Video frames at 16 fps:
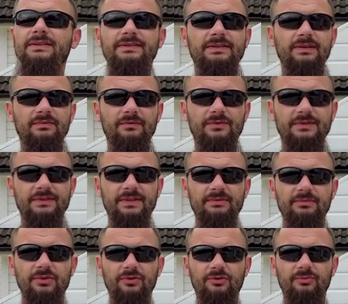i z tymi
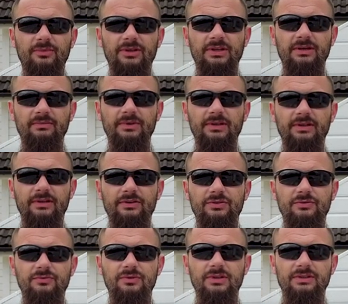wszystkimi dokumentami
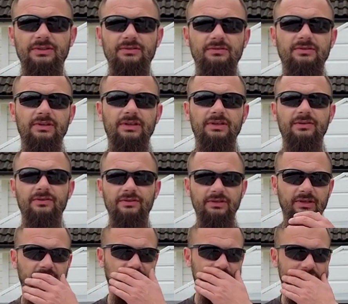należy udać się do jakiegoś
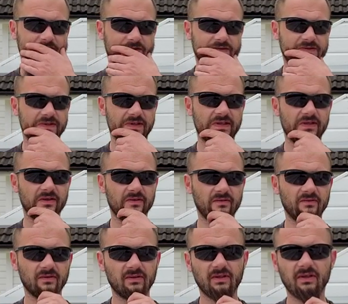lekarza
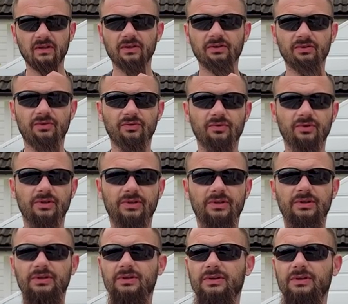rodzinnego, który,
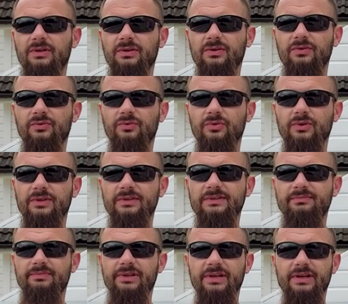który
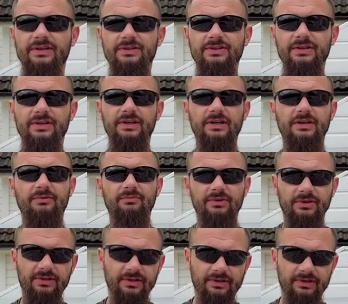zbierze
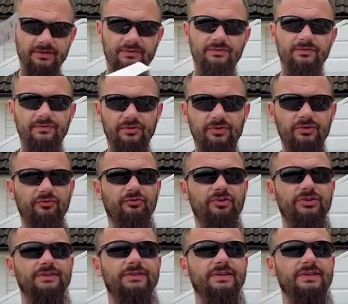jakby te
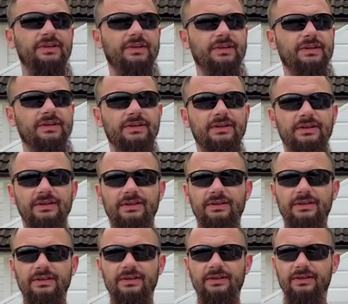wszystkie
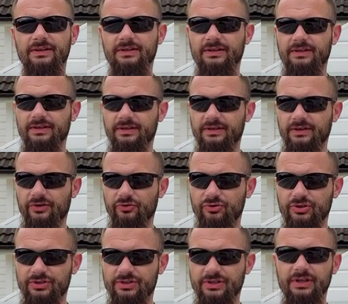e,
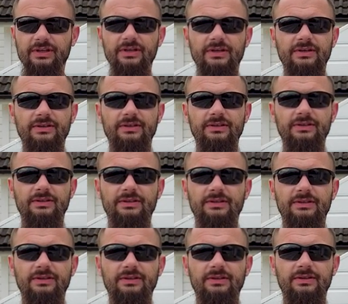orzeczenia
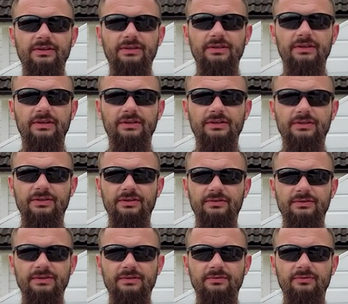i należy
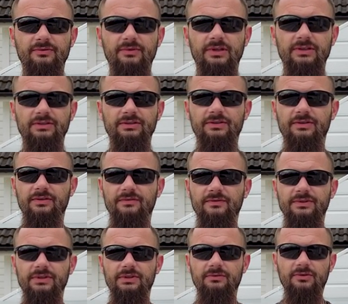się z tym udać do
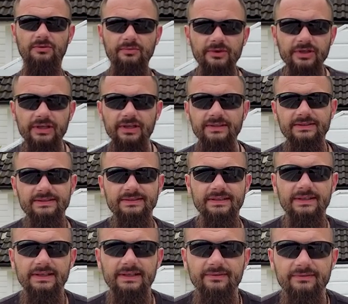Wydziału Komunikacji
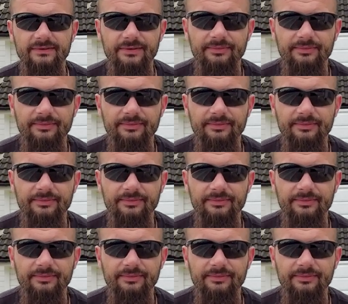celem